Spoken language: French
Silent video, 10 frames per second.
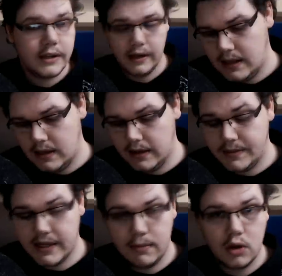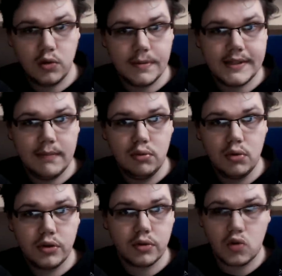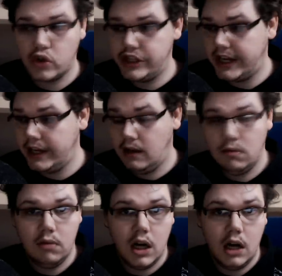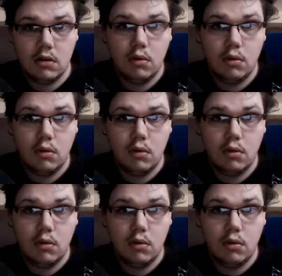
napsta euh, Napstablock ou Napstablook, j'en sais rien, voilà.